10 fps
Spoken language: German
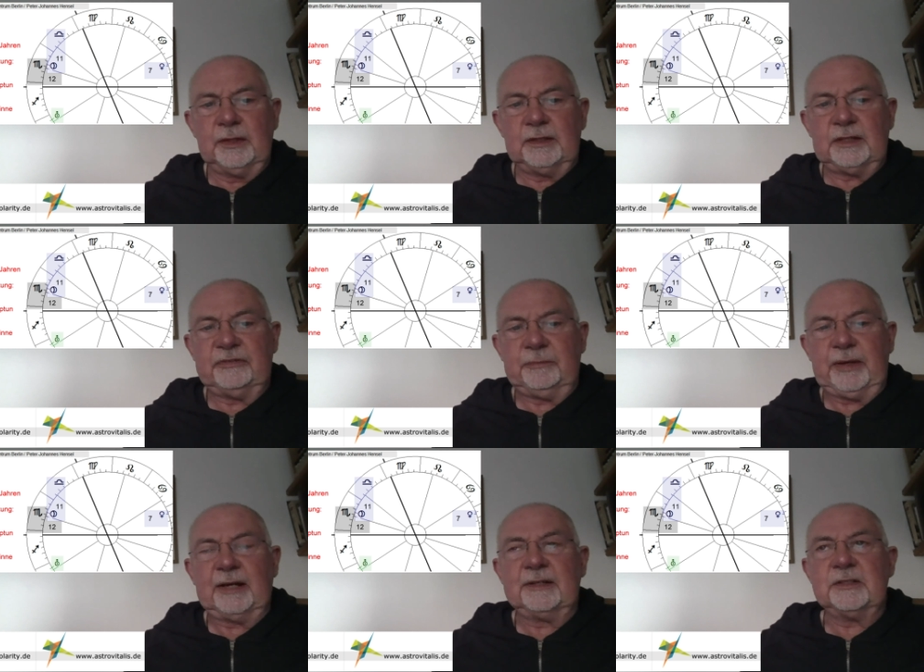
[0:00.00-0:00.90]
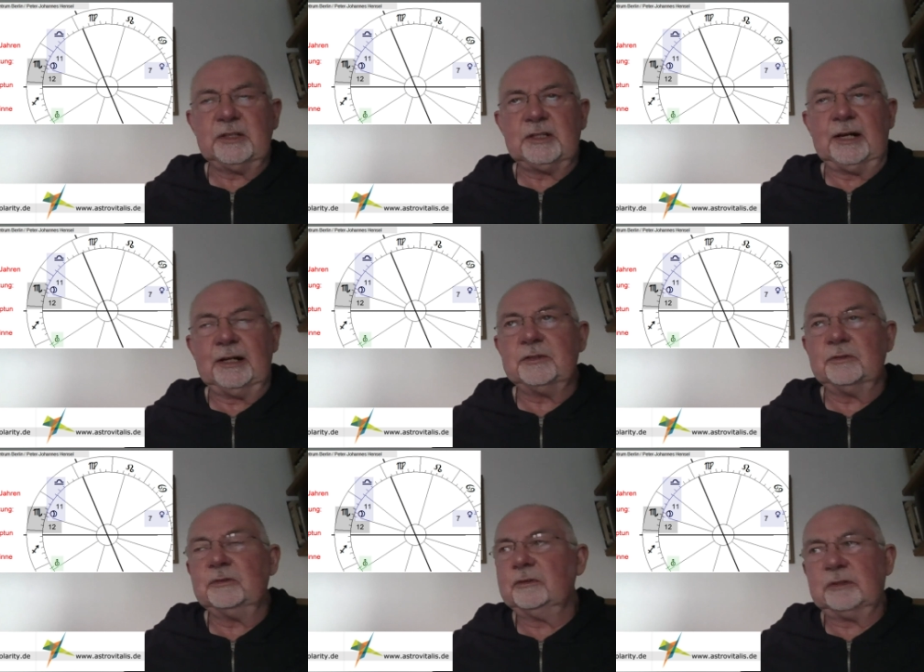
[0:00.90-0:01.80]
Da verbergen sich
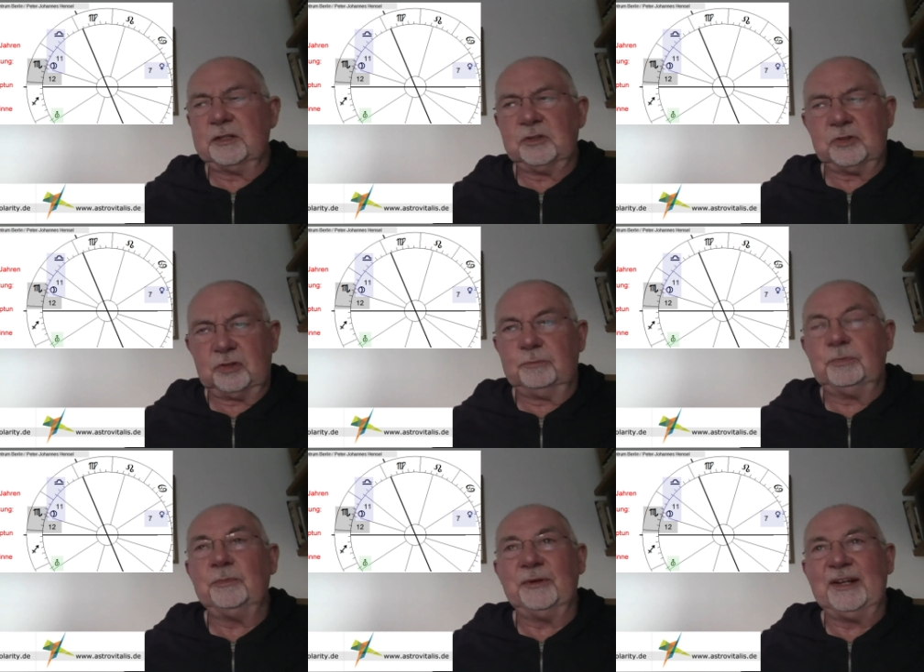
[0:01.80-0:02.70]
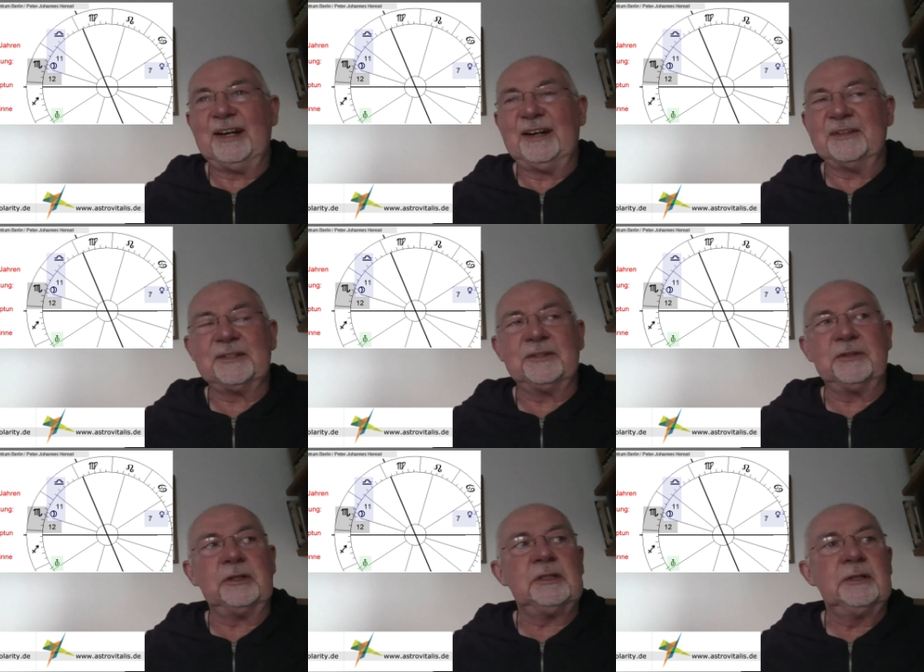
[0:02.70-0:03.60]
also ganz populär
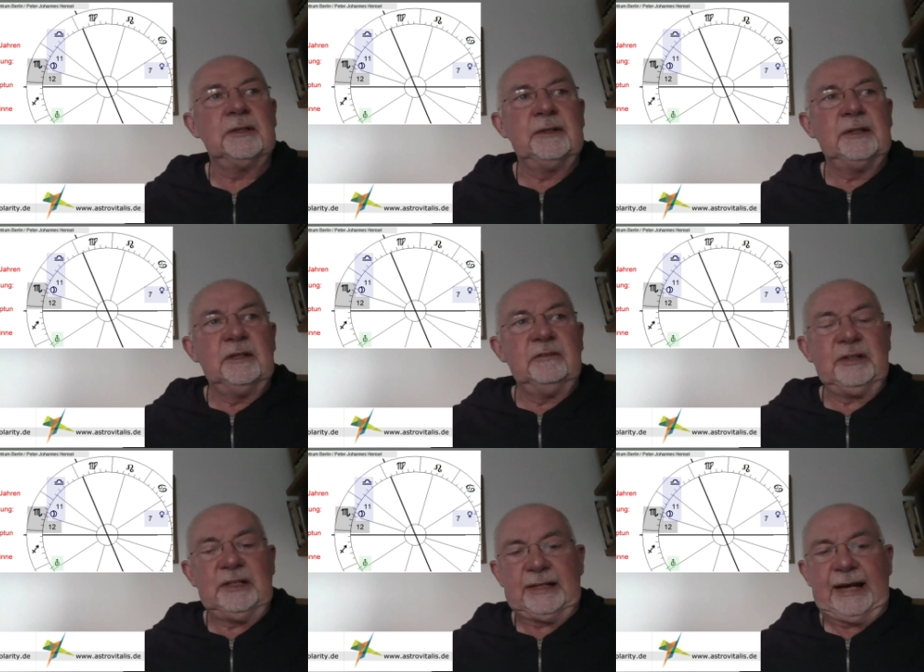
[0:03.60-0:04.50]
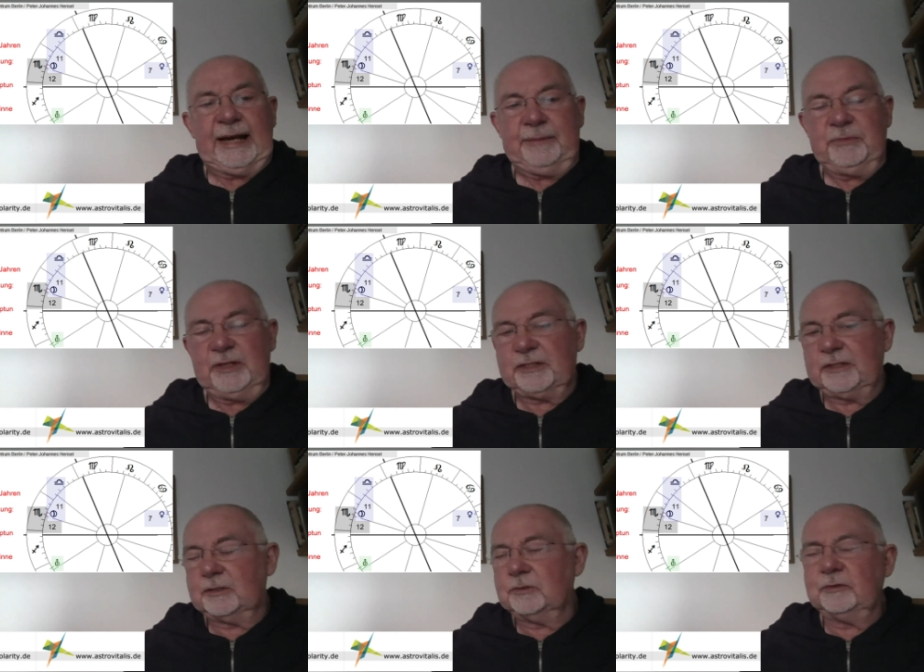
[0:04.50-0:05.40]
ausgedrückt viele
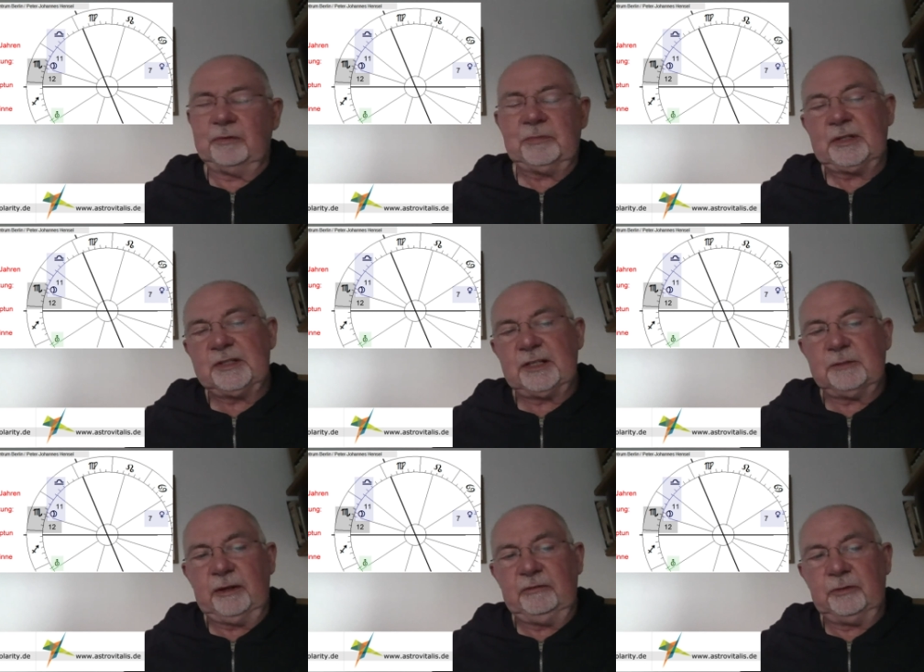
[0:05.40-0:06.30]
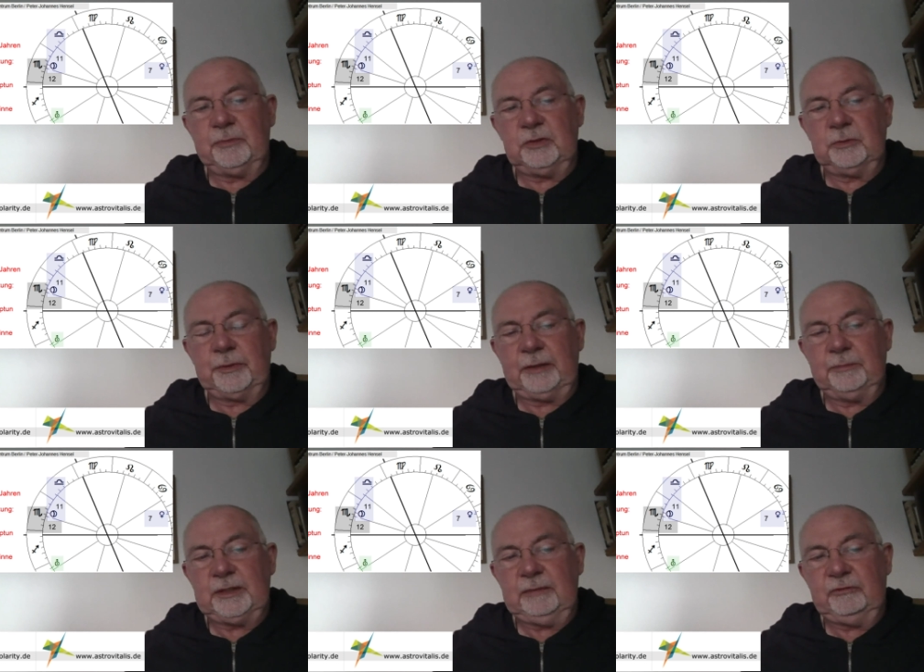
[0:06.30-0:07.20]
Geheimnisse. So, und wenn man das jetzt mal in Verbindung bringt
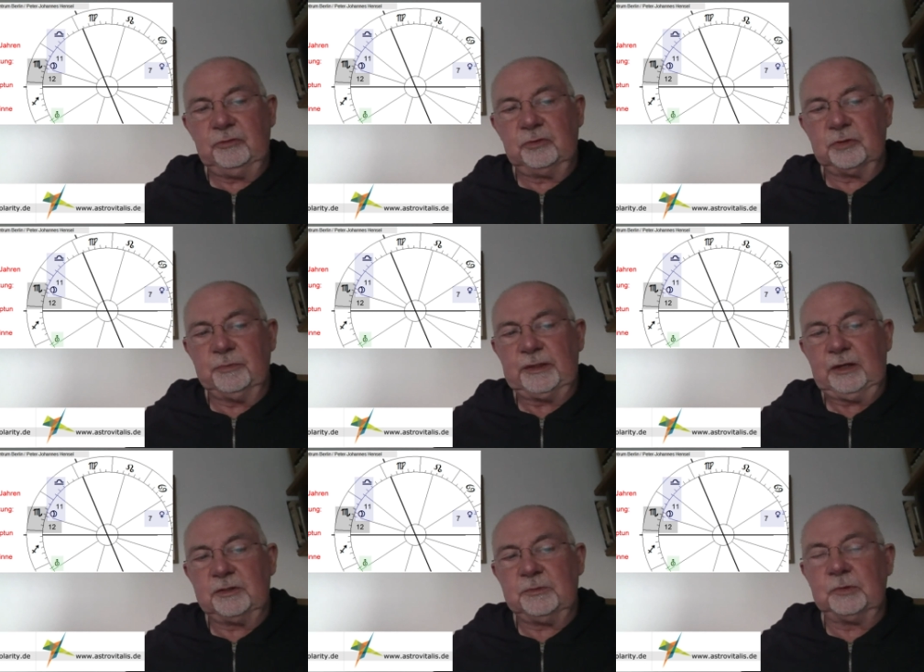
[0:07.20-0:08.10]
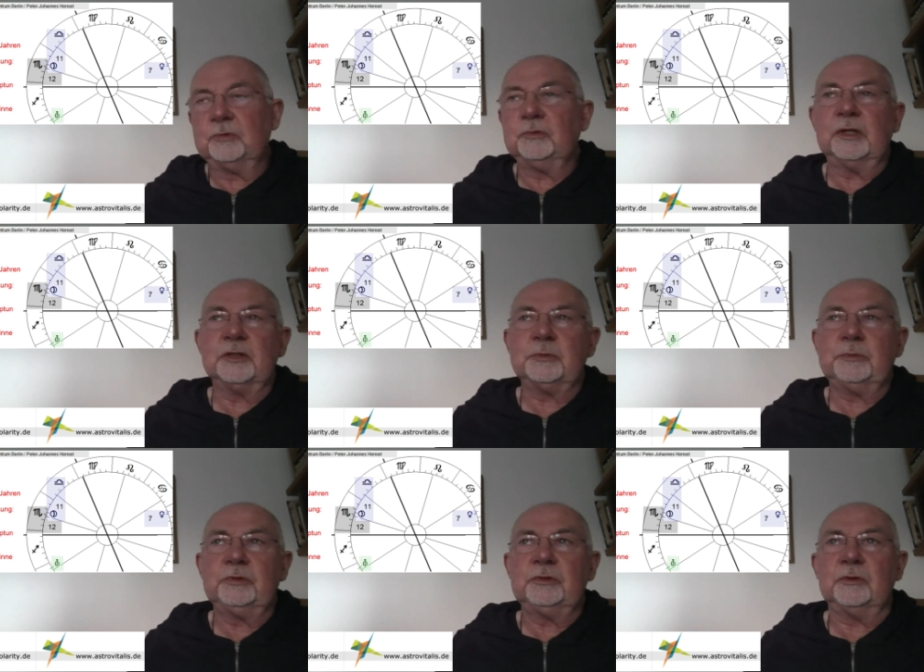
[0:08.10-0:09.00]
mit dem Fokus, mit der Auswirkung
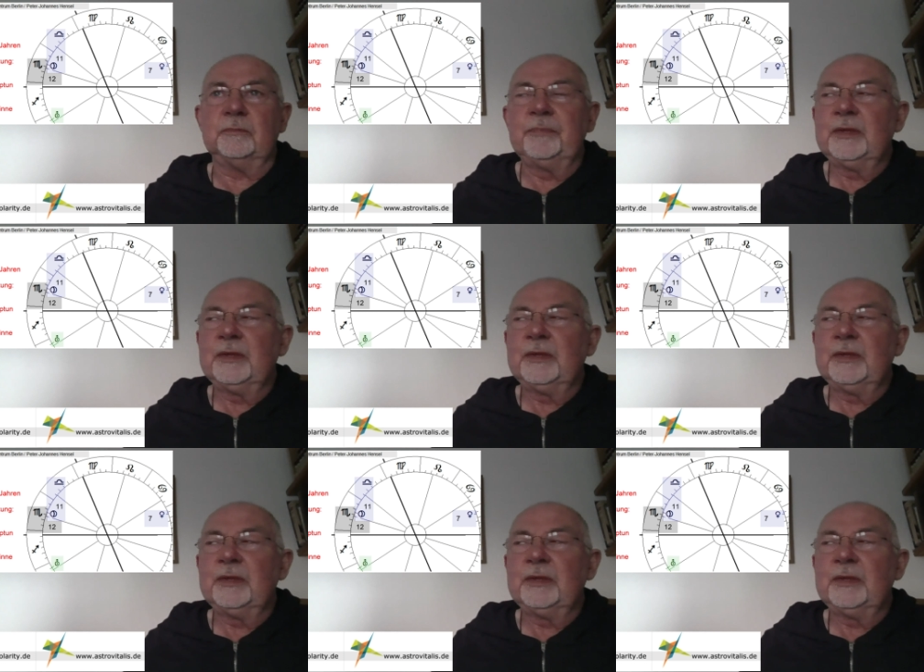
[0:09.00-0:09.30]
Uranus-Pluto.